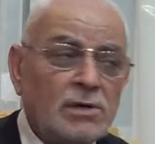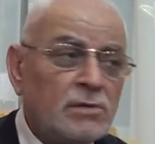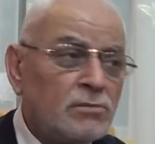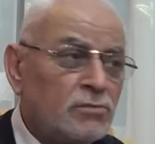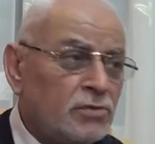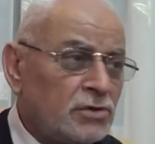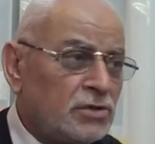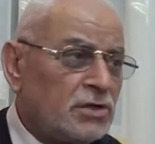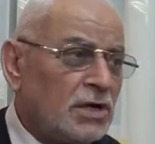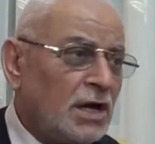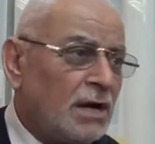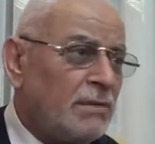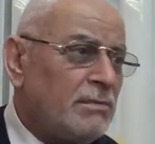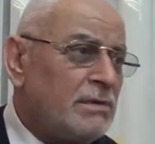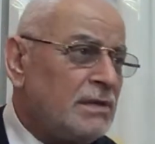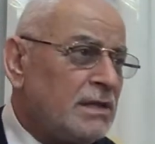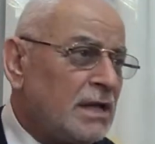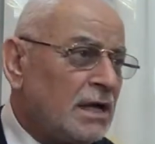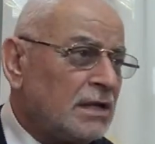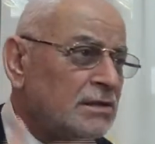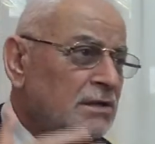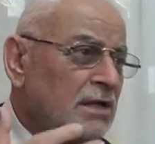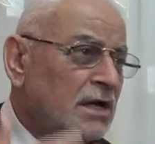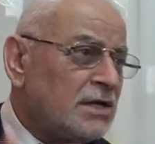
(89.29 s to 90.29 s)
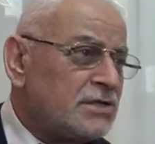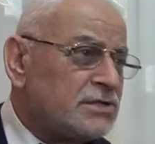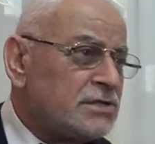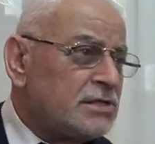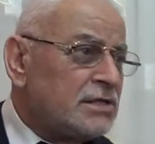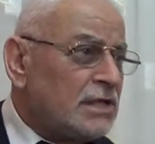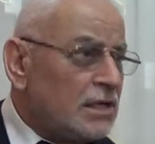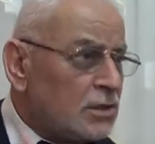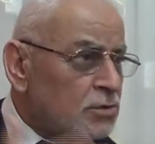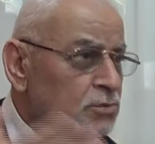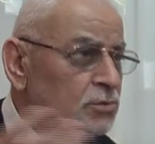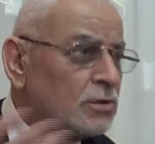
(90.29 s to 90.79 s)
Bu kamilden,
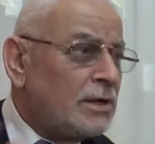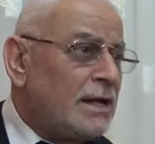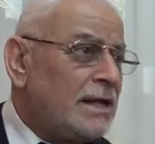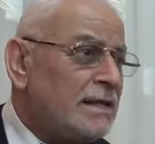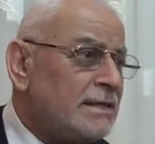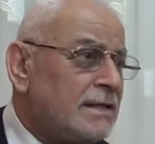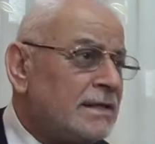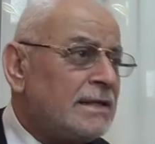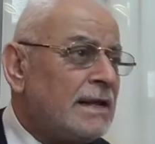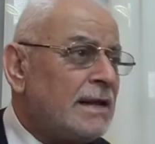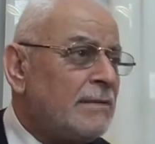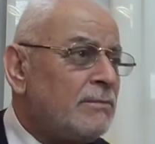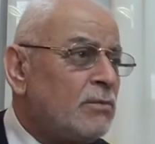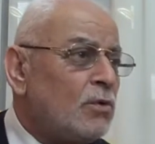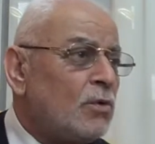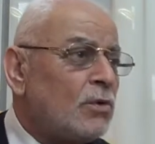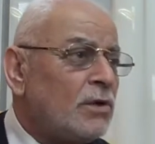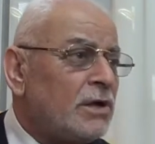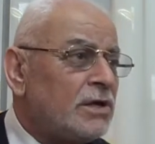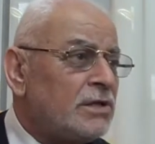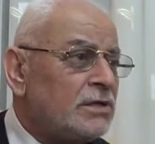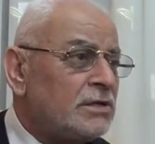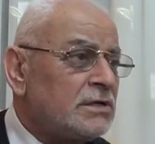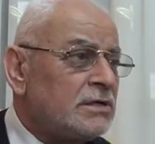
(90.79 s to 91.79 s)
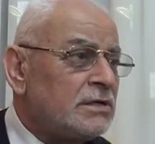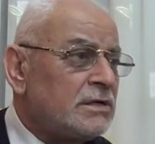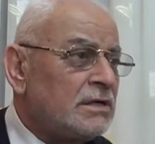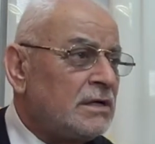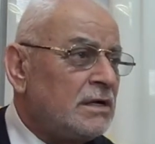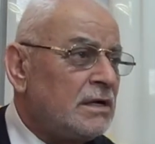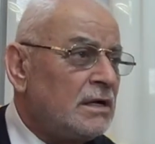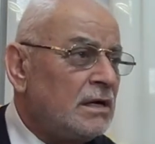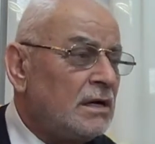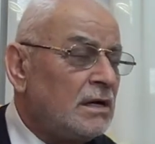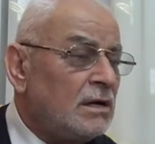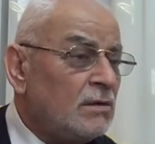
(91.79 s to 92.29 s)
tahsilden sonra elde edilen bir olaydır.
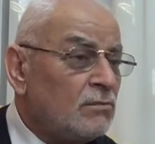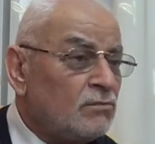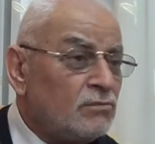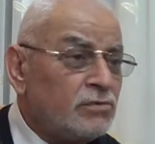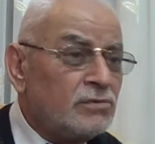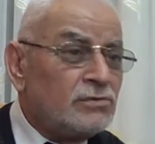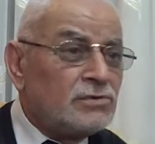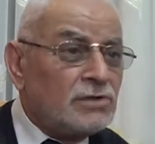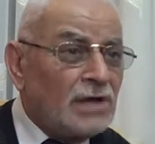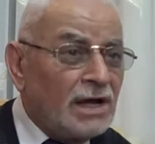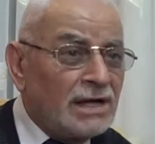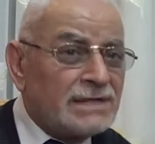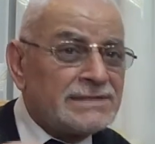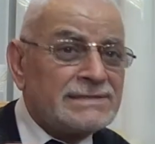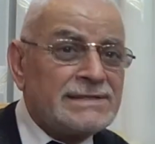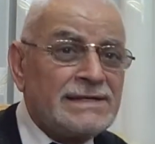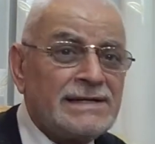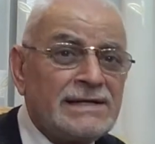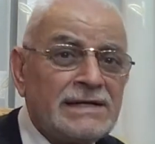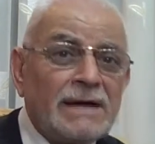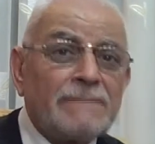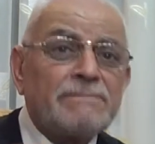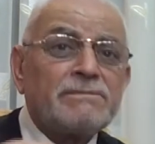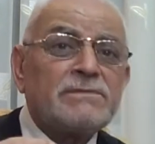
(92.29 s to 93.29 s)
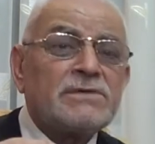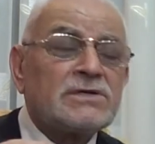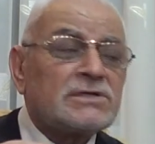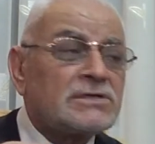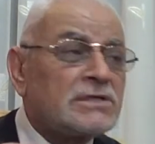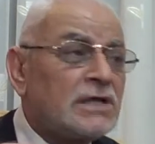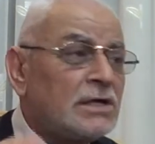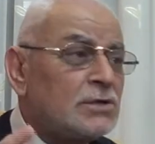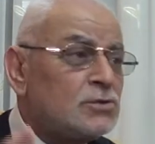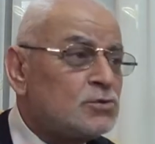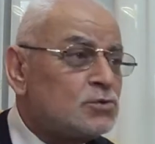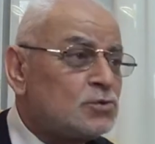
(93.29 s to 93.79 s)
Bu tahsili
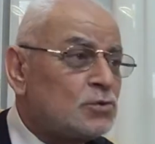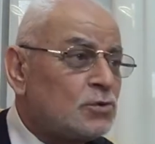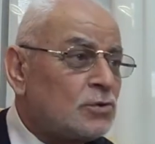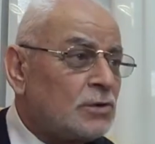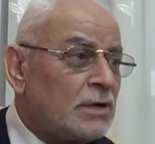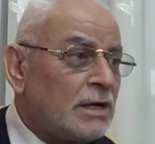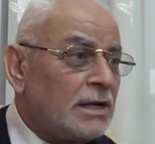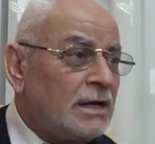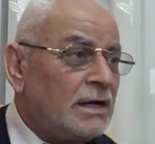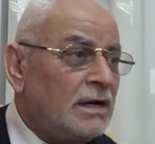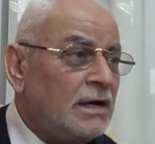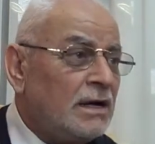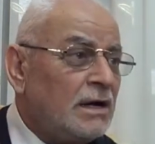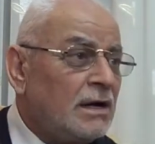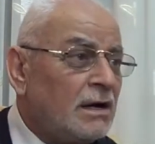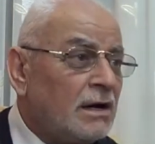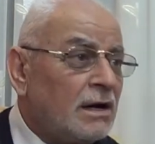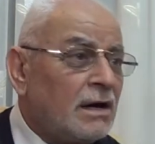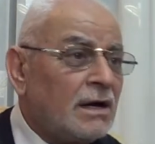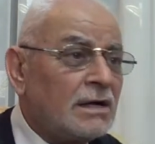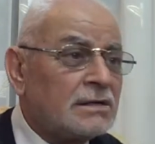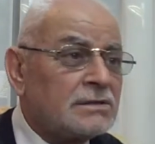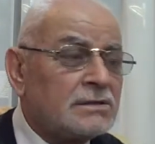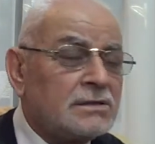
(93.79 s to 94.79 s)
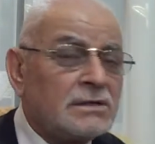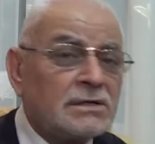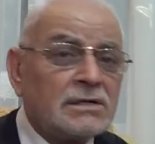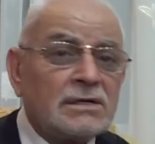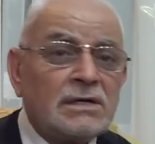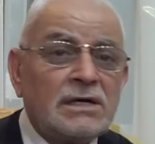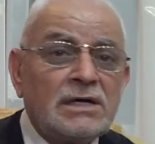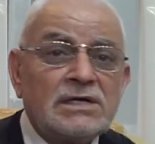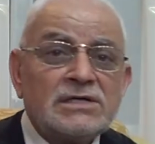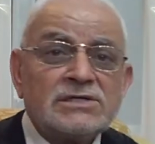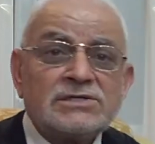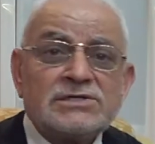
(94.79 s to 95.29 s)
yaptıktan sonra artık
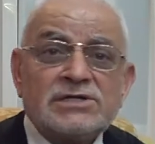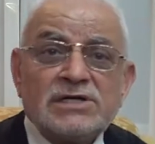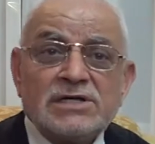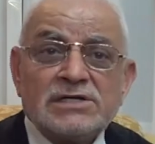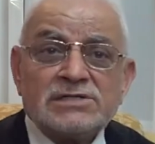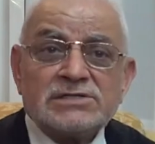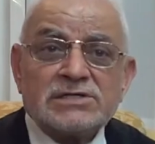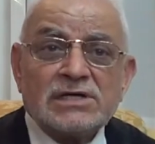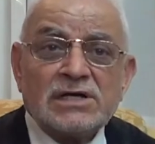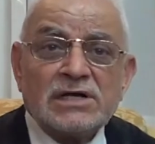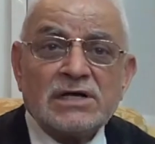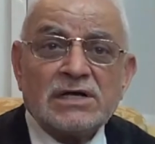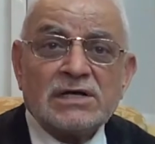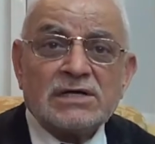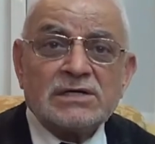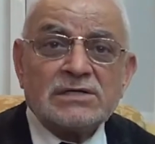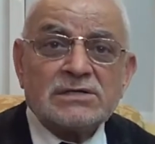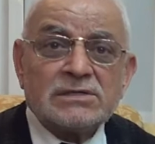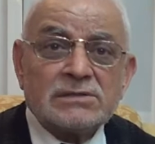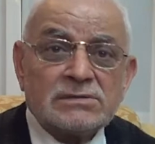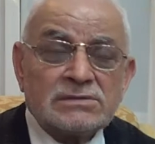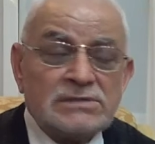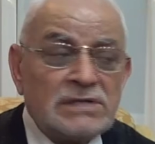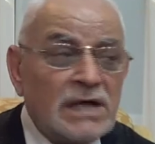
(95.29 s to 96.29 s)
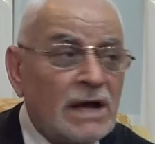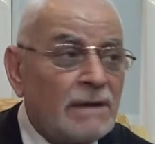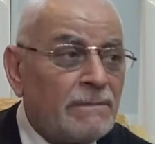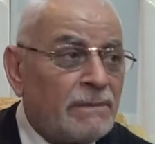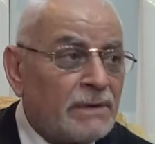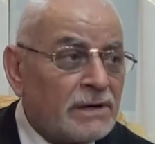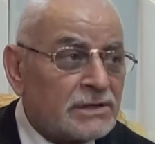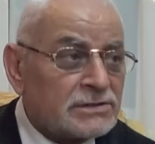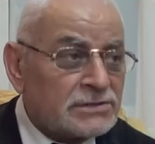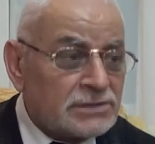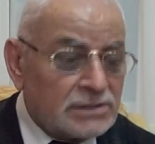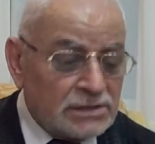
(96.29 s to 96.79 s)
siz ne
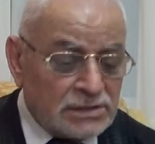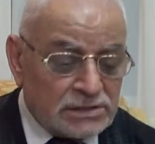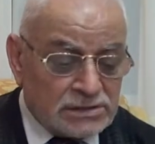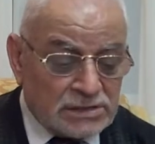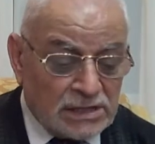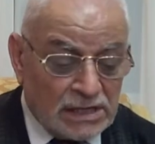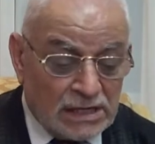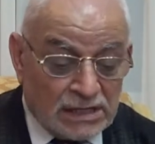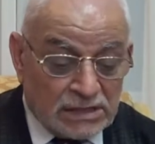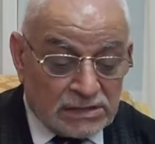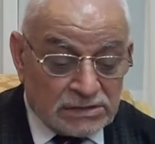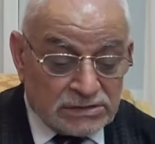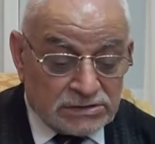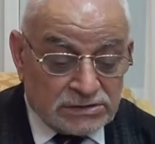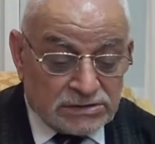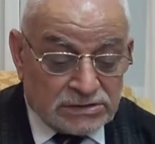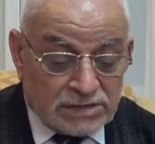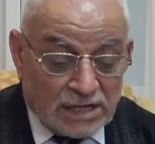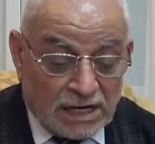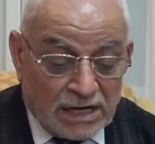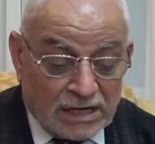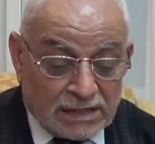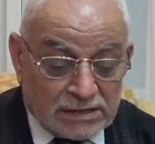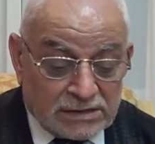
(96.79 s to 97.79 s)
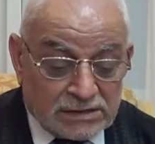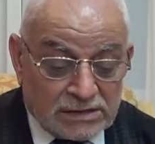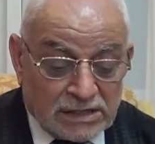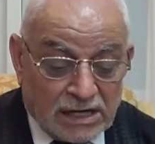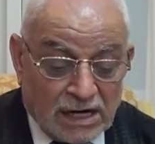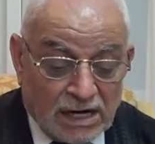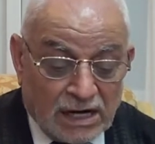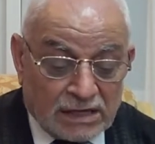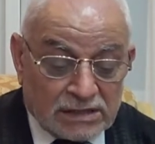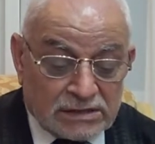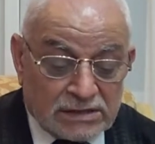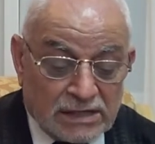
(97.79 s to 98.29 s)
yaparsınız?
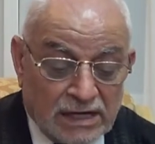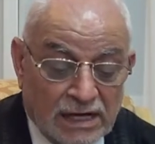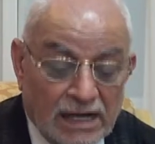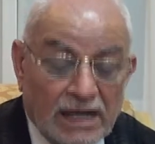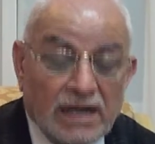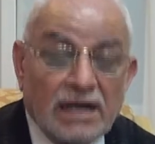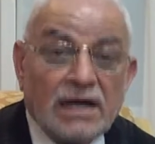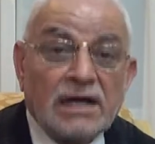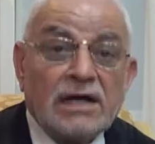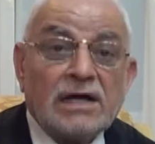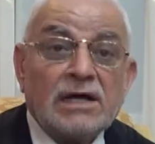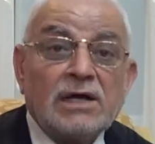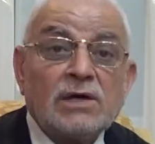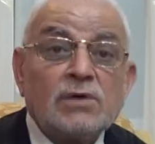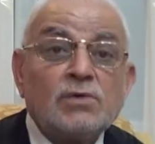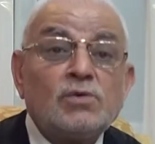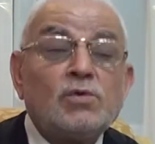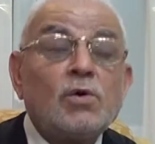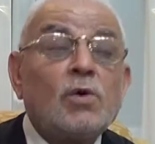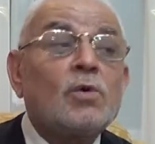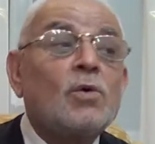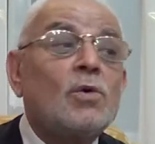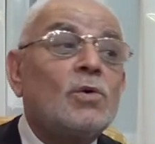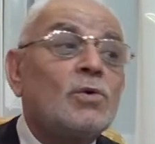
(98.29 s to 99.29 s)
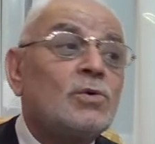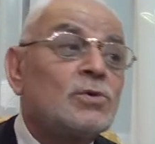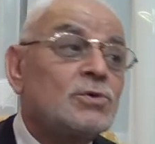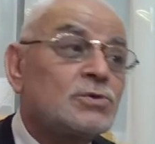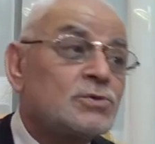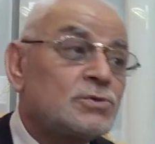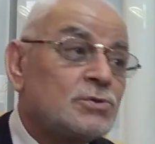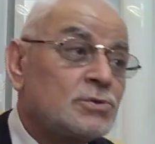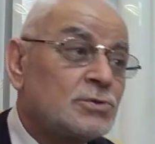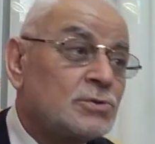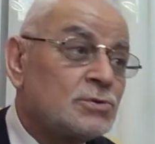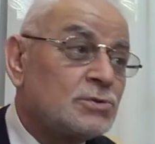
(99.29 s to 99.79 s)
Zatta hakta yok
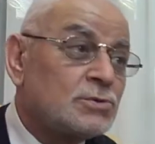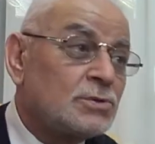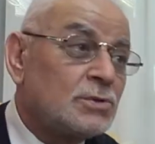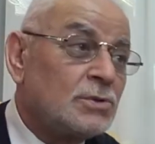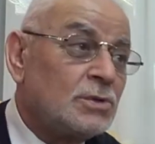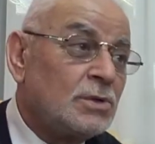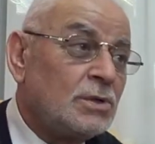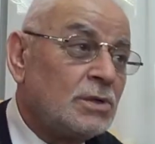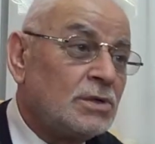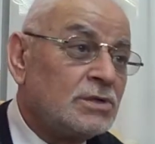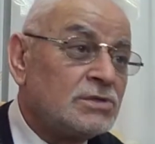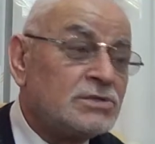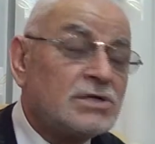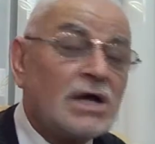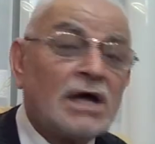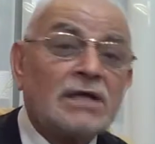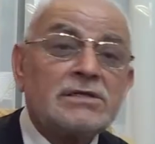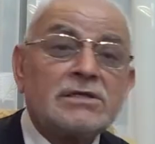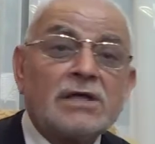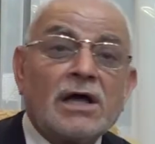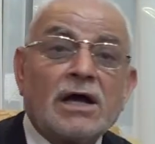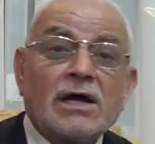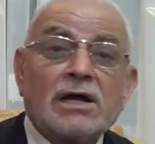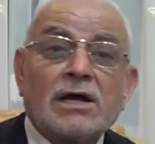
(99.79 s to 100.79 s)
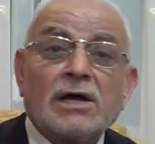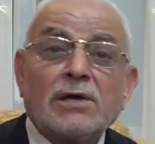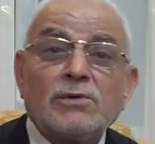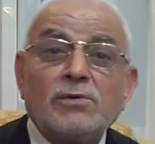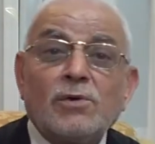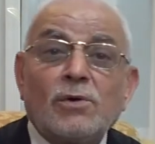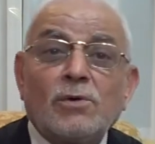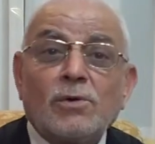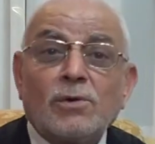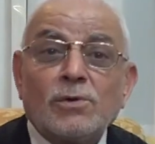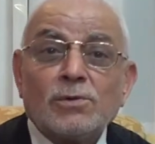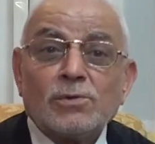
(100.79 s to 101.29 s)
olursunuz. Zat hakka
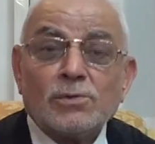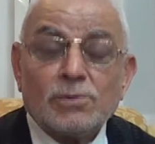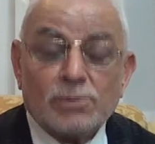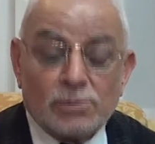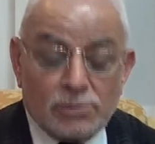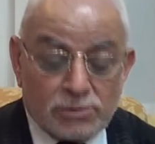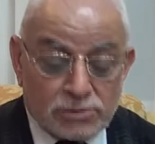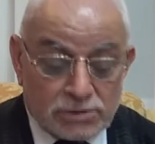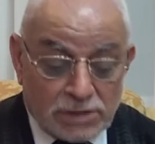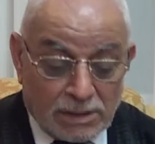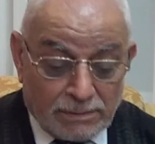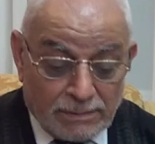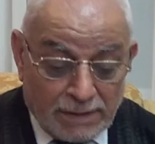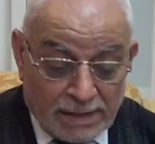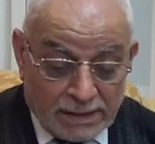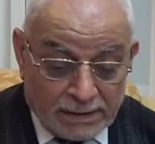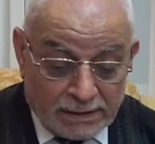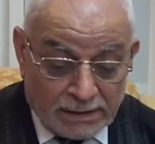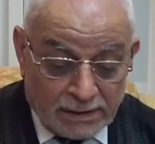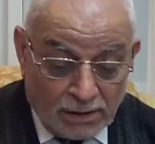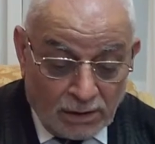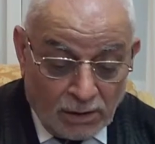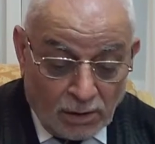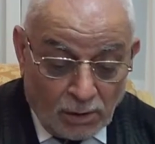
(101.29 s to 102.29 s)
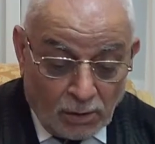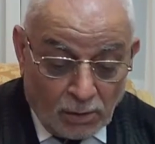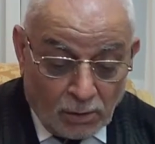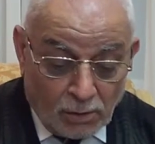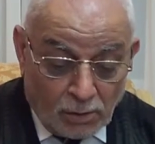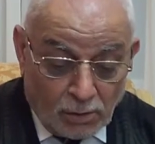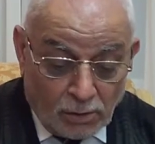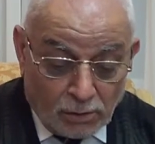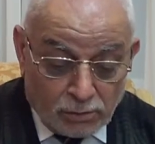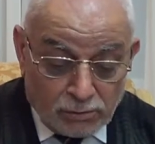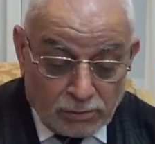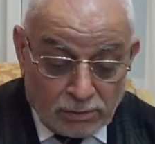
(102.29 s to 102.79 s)
yok olduğunuz zaman
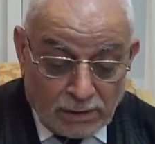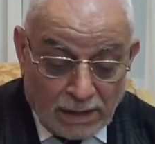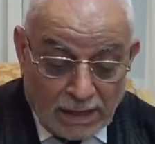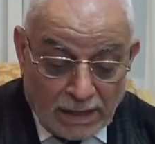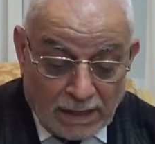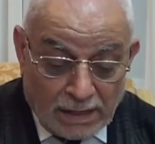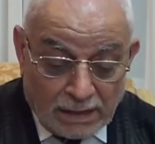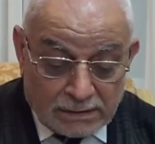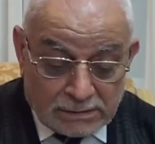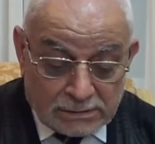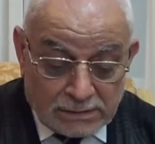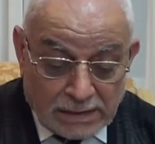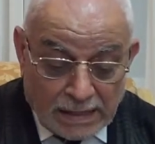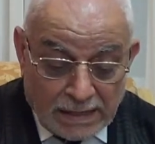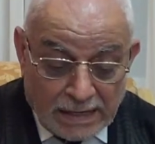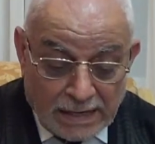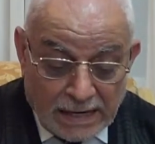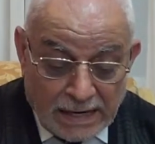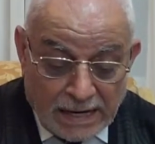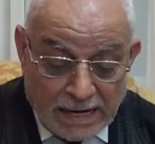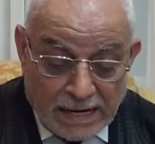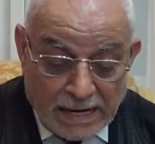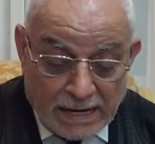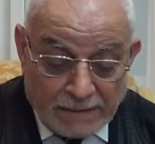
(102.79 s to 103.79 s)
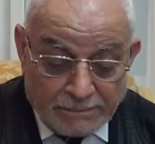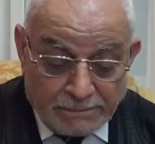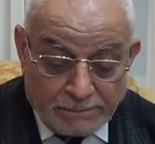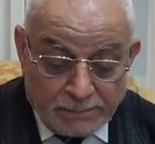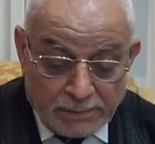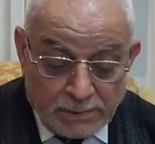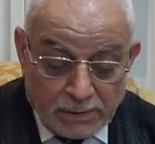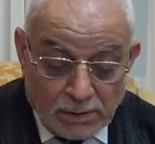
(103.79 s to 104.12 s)
onlar da hep